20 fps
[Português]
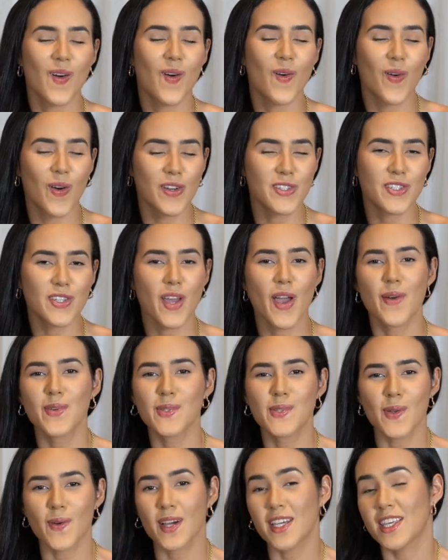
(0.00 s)
Hoje eu
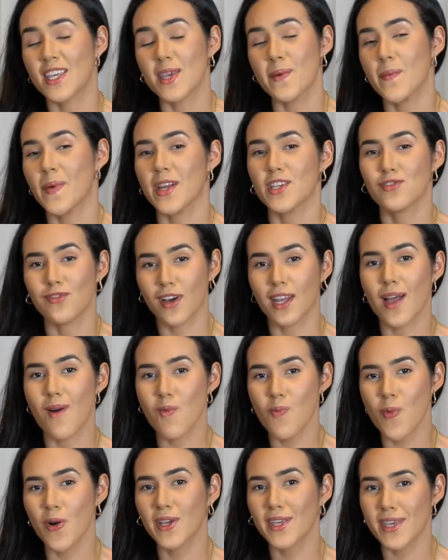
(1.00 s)
estou aqui para te falar
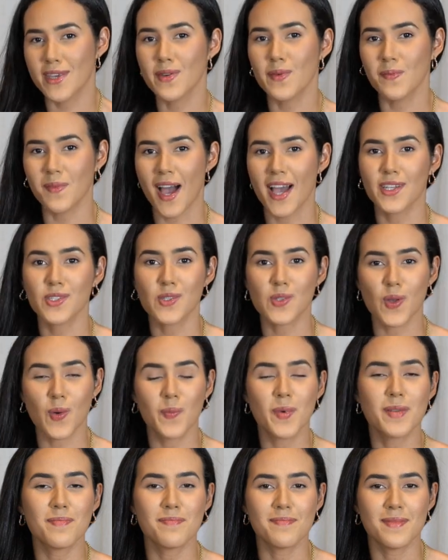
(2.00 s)
um pouquinho mais
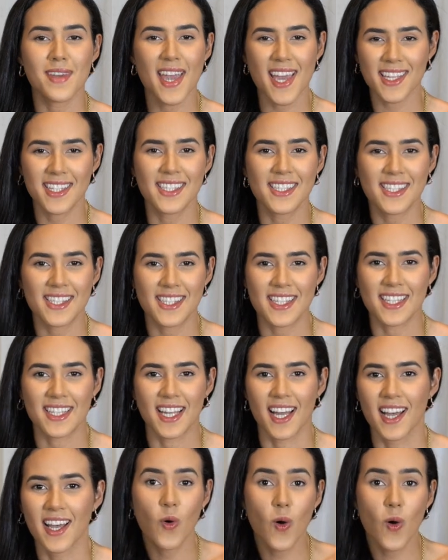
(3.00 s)
sobre medicina.